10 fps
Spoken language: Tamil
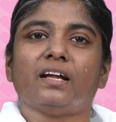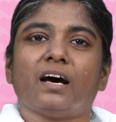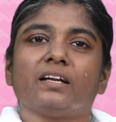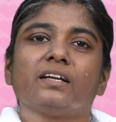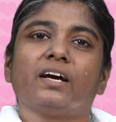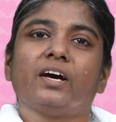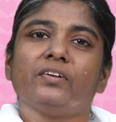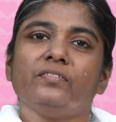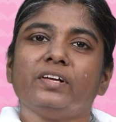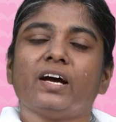நான்
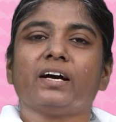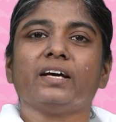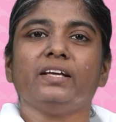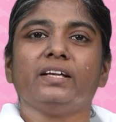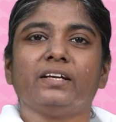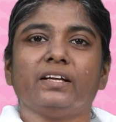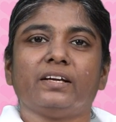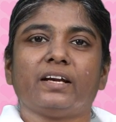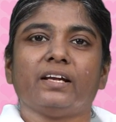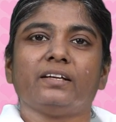கருவியாக
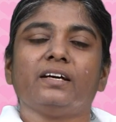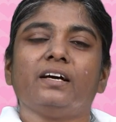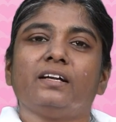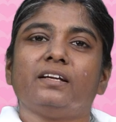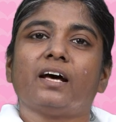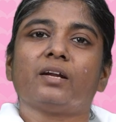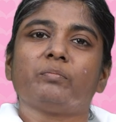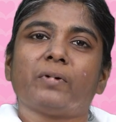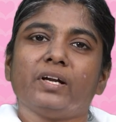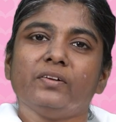இருக்கின்றேன் நான்
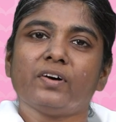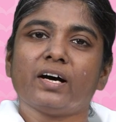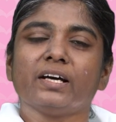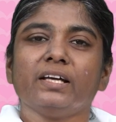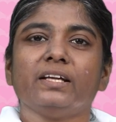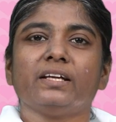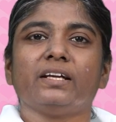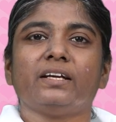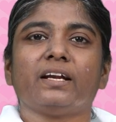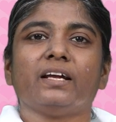பணிவாக
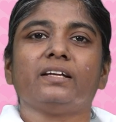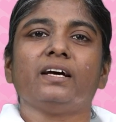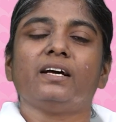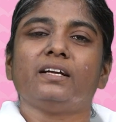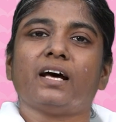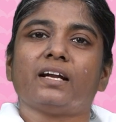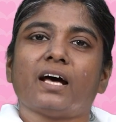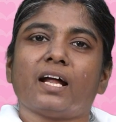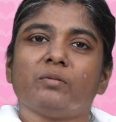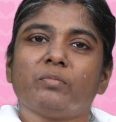இருக்கின்றேன் நான்
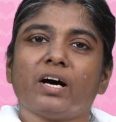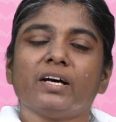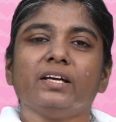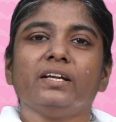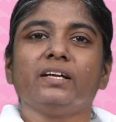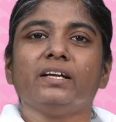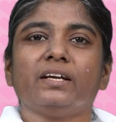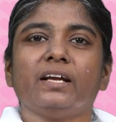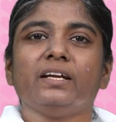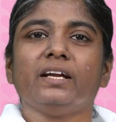அன்பாக
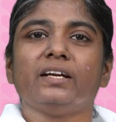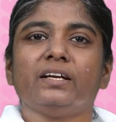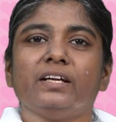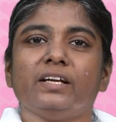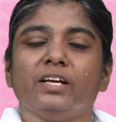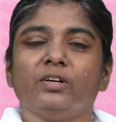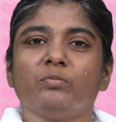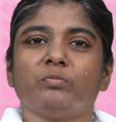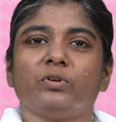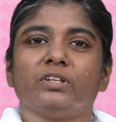இருக்கின்றேன் என்று
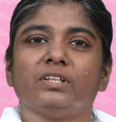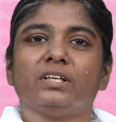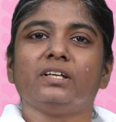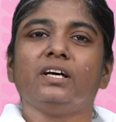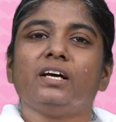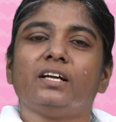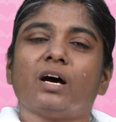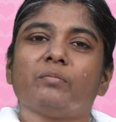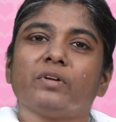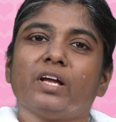நினைக்கும் பொழுது
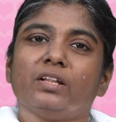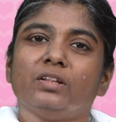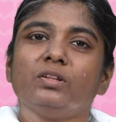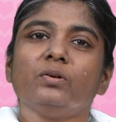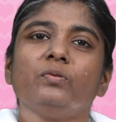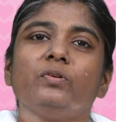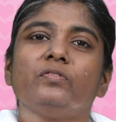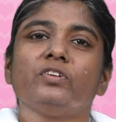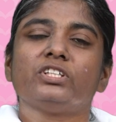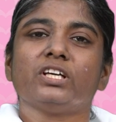நாம் எந்த ஒரு
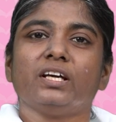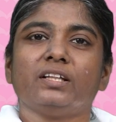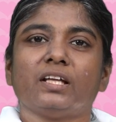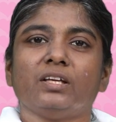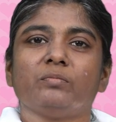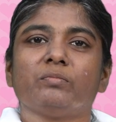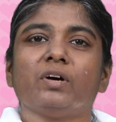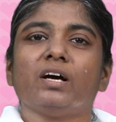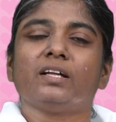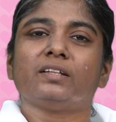விஷயத்தையும்
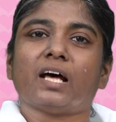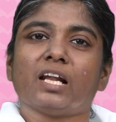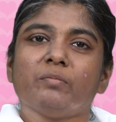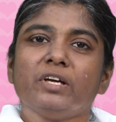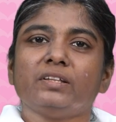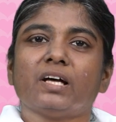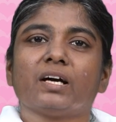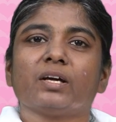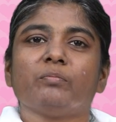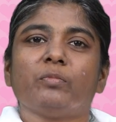தலைமை
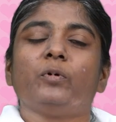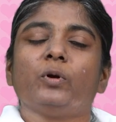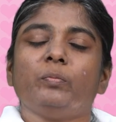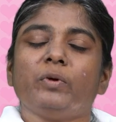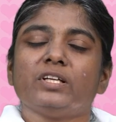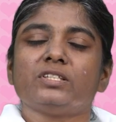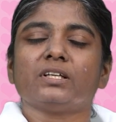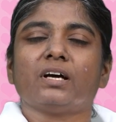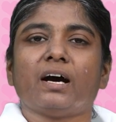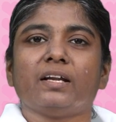தாங்கி
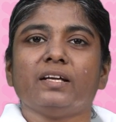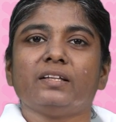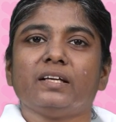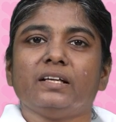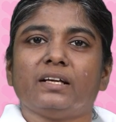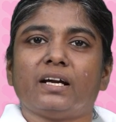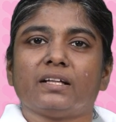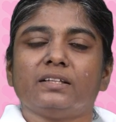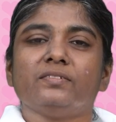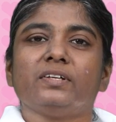பொறுப்பேற்று காரியத்தை
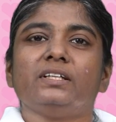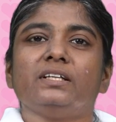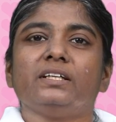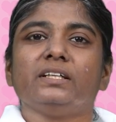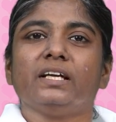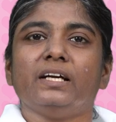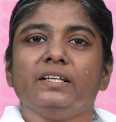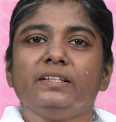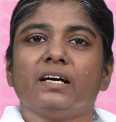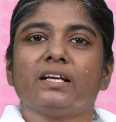நடத்துவது
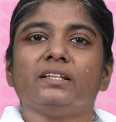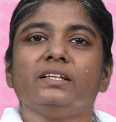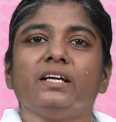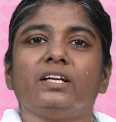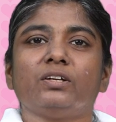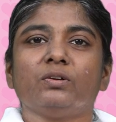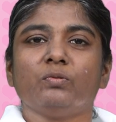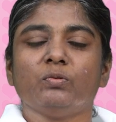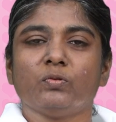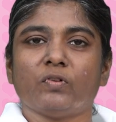எளிதானது என்று
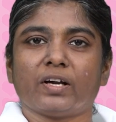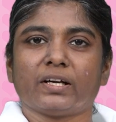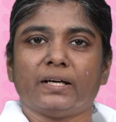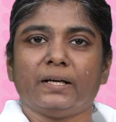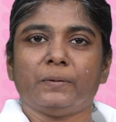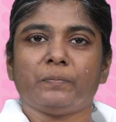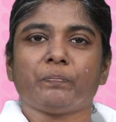கூறுவார்கள்